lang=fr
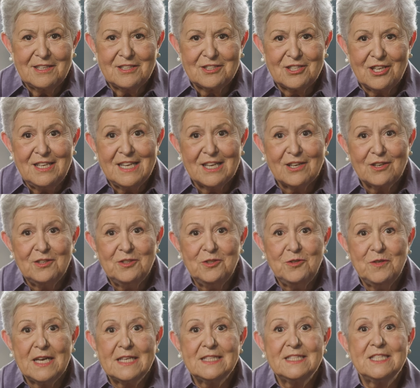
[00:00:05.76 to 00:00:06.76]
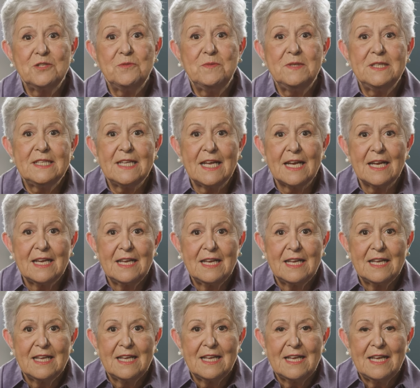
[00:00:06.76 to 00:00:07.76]
Je l'ai connue à 18 ans,
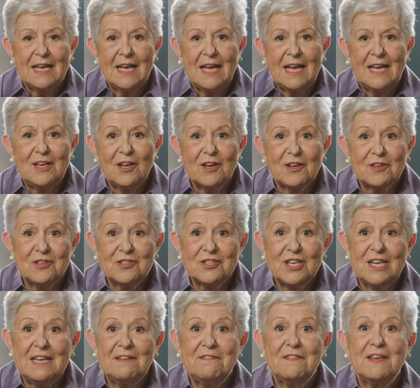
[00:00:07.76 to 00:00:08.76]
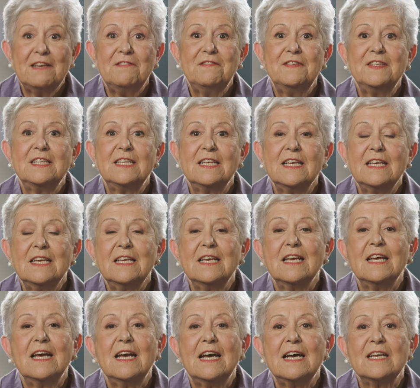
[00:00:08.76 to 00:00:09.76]
alors que je l'avais invitée
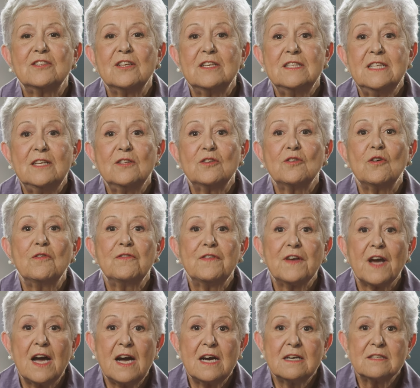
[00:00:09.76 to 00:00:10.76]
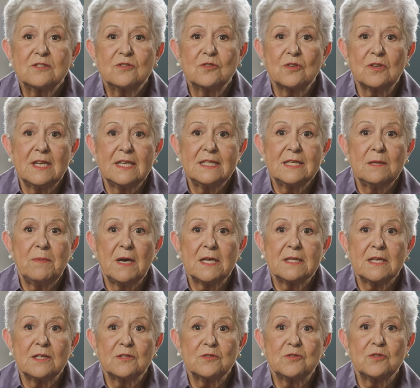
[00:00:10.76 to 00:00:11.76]
à donner une conférence sur
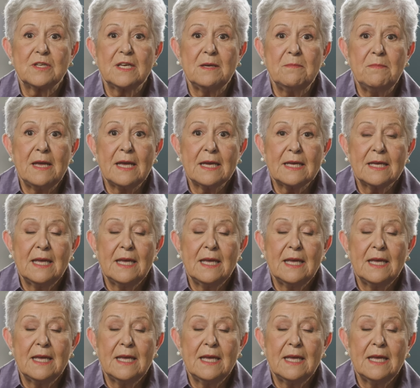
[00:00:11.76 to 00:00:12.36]
l'indépendance du Québec